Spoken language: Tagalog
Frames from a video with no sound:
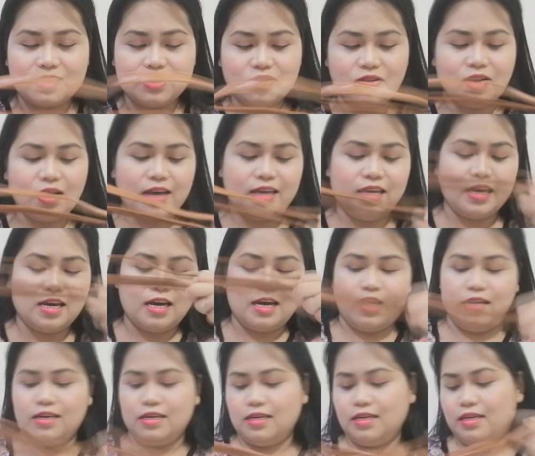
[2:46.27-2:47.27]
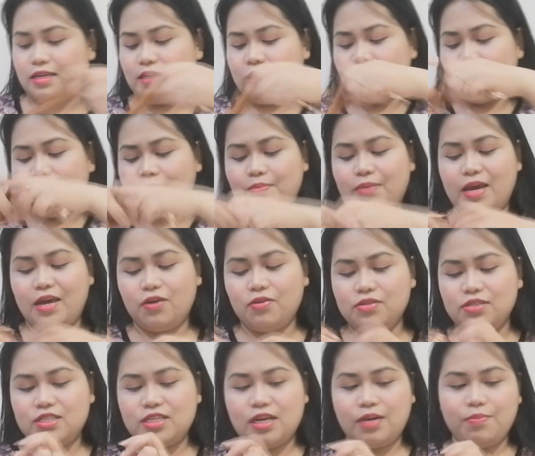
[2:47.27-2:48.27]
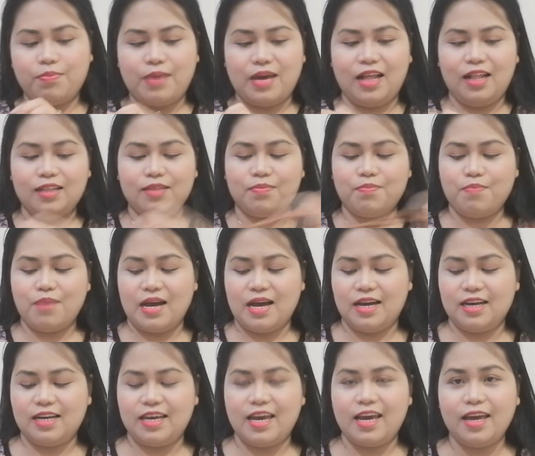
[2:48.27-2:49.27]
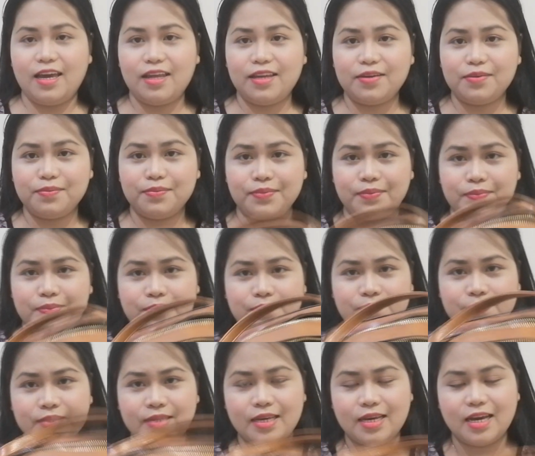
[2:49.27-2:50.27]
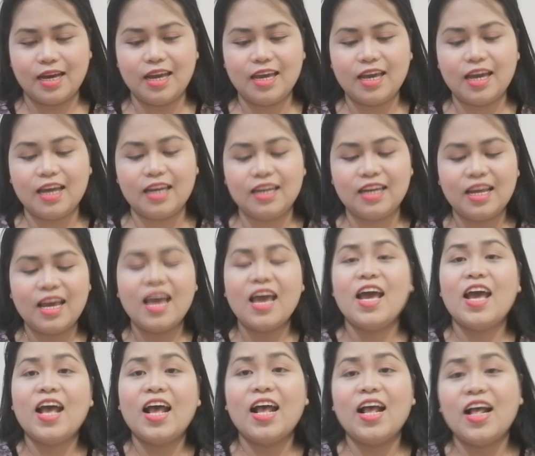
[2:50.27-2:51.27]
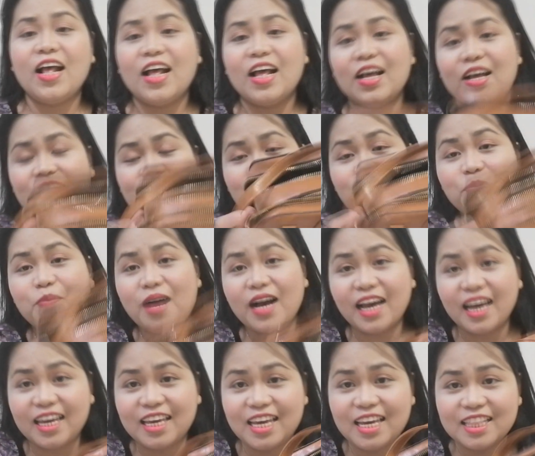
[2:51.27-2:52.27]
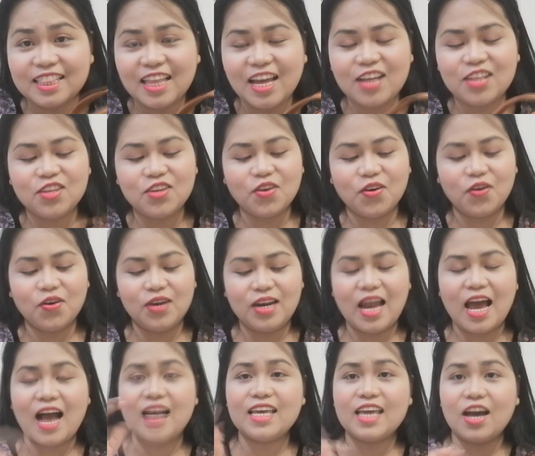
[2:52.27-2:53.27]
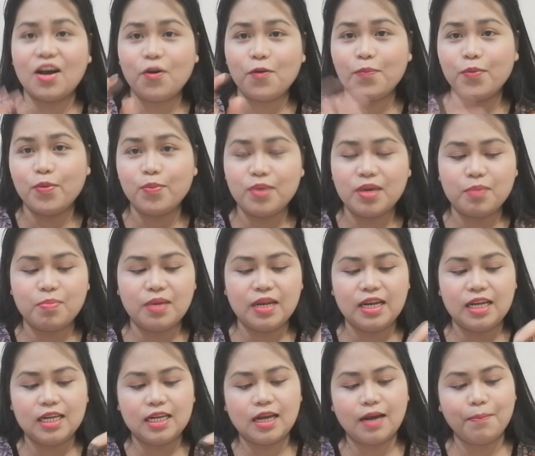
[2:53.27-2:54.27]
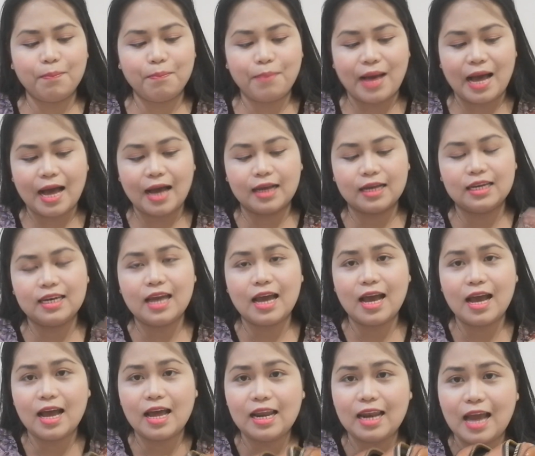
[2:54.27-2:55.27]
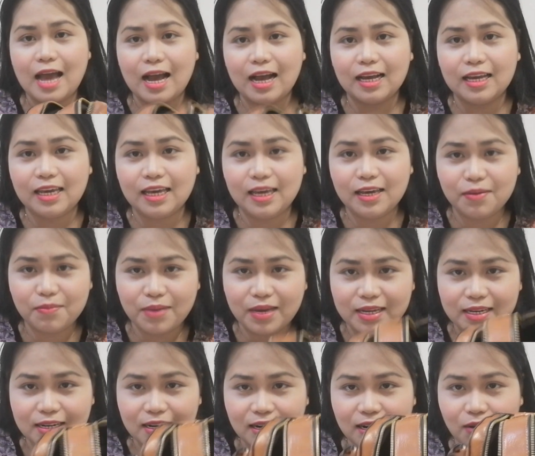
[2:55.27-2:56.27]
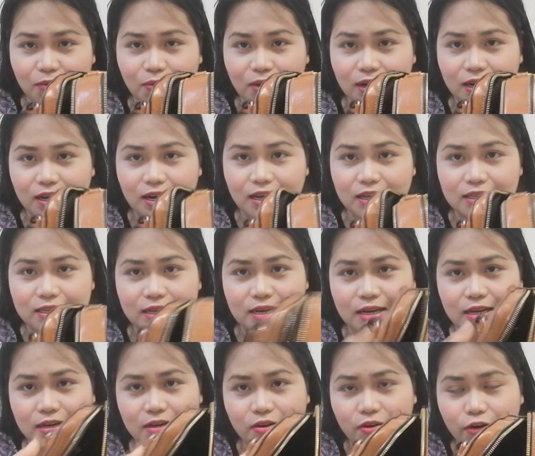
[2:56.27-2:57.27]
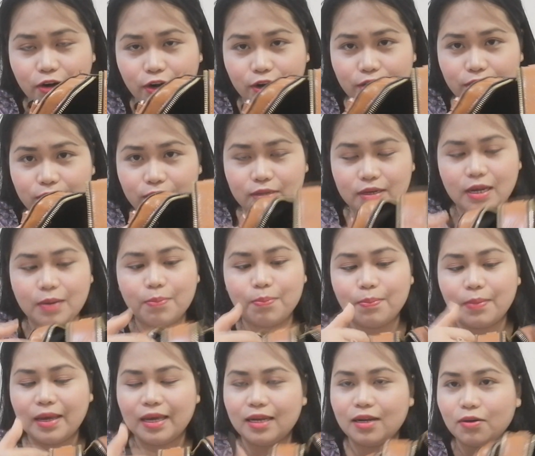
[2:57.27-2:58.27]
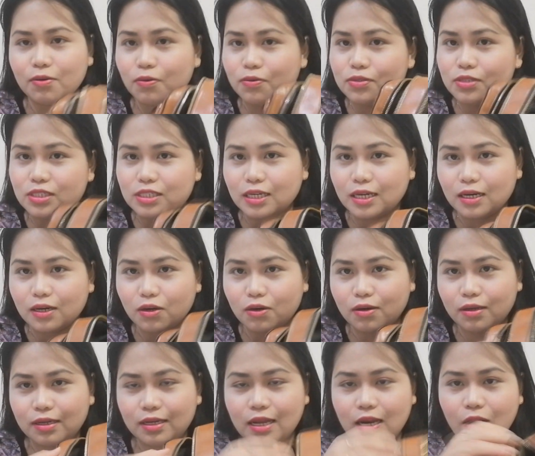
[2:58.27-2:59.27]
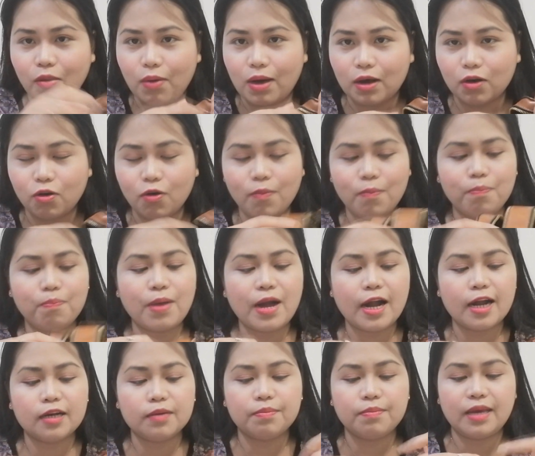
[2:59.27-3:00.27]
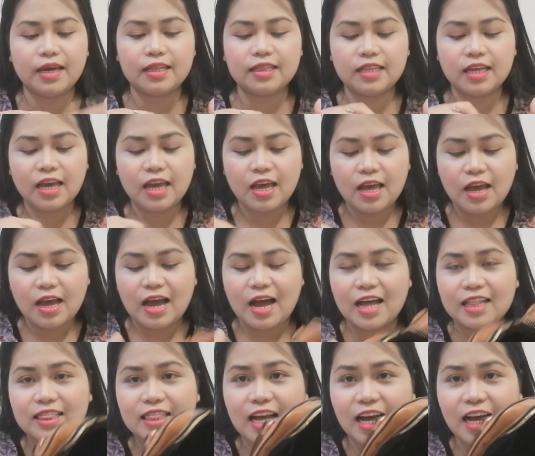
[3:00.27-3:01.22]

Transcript: So, ayan. Meron siyang belt bag and ayan. Kung makikita nyo, lagi ako bumibili ng bag na laging may dalawang ganyan or may nun siyang dalawang compartment at